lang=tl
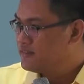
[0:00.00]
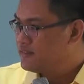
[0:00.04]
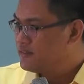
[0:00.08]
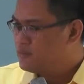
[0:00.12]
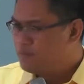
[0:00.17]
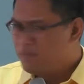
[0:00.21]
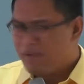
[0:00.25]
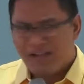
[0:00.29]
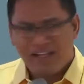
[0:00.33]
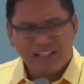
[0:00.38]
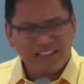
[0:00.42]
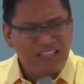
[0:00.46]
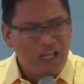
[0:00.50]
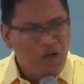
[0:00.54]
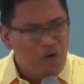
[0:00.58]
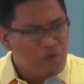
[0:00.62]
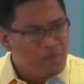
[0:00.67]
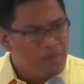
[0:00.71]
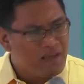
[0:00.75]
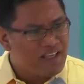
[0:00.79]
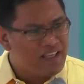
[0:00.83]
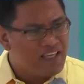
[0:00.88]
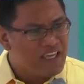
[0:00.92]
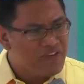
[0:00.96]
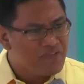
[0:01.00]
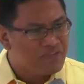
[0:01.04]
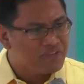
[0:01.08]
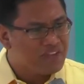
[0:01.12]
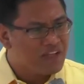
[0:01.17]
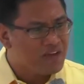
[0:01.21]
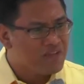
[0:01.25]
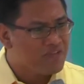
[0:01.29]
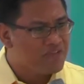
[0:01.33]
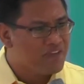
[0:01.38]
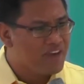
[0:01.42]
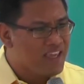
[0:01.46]
Mga taong may gift
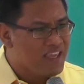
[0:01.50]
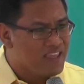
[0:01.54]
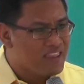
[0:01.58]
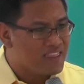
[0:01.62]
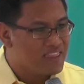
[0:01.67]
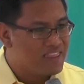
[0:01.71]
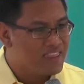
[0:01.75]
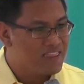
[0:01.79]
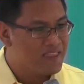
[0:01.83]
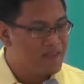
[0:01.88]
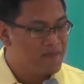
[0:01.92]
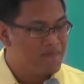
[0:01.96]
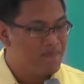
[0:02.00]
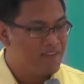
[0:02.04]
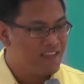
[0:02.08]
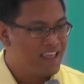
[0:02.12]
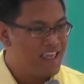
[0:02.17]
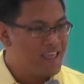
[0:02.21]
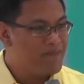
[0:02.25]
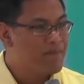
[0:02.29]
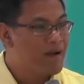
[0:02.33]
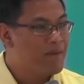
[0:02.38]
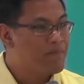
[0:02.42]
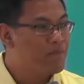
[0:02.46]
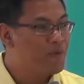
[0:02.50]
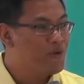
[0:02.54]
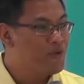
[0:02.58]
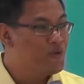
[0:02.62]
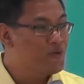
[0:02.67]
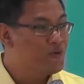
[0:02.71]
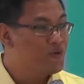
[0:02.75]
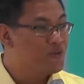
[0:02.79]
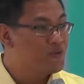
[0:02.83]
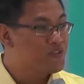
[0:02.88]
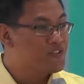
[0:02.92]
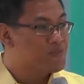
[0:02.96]
ng faith. Iba po
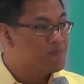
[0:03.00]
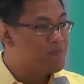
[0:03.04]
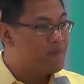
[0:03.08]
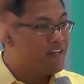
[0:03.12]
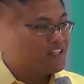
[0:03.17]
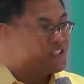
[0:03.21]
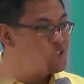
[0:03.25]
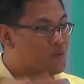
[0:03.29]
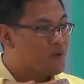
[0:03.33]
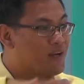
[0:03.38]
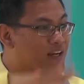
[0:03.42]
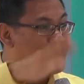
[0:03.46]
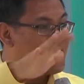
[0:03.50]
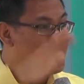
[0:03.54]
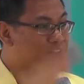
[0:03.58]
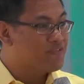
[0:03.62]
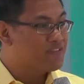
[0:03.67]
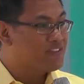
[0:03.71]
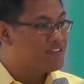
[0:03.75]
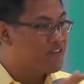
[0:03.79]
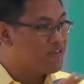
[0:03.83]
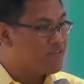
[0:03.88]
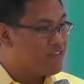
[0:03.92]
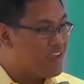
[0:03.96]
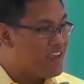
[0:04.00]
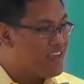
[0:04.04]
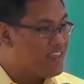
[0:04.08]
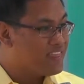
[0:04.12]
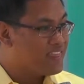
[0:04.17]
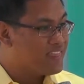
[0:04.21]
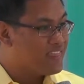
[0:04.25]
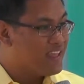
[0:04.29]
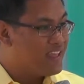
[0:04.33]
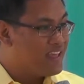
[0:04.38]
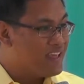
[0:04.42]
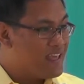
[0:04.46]
yung spiritual gift na faith,
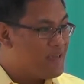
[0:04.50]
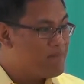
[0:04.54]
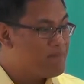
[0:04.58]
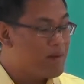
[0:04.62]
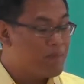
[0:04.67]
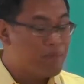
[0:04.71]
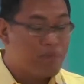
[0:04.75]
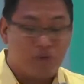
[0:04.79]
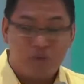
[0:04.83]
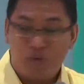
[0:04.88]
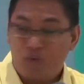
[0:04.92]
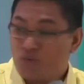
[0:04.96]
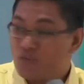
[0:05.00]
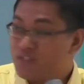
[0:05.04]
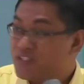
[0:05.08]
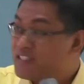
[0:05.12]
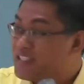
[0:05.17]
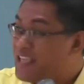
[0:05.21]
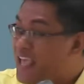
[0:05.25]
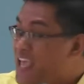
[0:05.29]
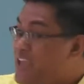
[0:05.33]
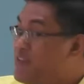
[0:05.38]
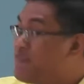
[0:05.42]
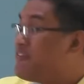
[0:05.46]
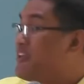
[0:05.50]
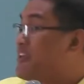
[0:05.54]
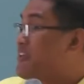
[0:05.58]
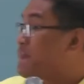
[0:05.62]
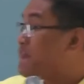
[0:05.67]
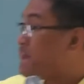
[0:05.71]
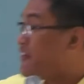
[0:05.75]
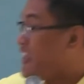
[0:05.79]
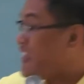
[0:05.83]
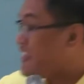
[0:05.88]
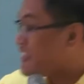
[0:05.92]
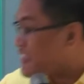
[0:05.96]
iba po yung saving
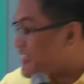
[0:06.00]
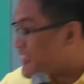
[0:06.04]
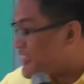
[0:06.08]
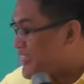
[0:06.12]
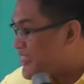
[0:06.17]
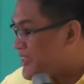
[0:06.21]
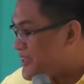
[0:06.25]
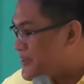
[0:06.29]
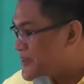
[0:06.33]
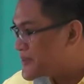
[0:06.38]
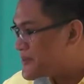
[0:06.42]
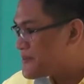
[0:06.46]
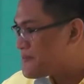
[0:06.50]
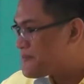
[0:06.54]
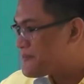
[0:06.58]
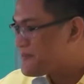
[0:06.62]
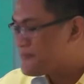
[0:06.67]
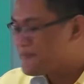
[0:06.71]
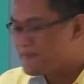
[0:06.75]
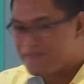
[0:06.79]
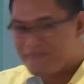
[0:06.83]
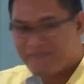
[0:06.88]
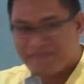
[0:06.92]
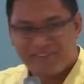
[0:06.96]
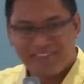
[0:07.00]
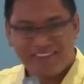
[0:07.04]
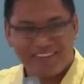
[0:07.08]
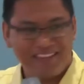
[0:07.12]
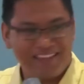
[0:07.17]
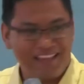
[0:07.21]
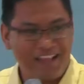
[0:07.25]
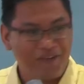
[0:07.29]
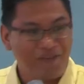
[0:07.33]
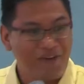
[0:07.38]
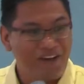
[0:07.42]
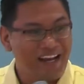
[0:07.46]
faith.
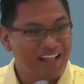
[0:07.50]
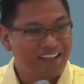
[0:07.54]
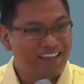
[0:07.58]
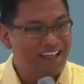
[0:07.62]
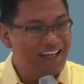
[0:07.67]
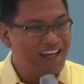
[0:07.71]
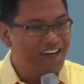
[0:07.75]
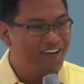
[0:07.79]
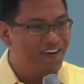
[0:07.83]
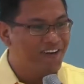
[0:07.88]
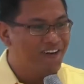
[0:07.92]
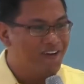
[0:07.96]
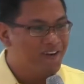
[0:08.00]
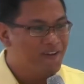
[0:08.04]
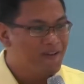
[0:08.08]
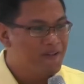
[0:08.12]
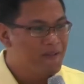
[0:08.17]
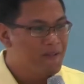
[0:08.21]
Nakuha natin ano?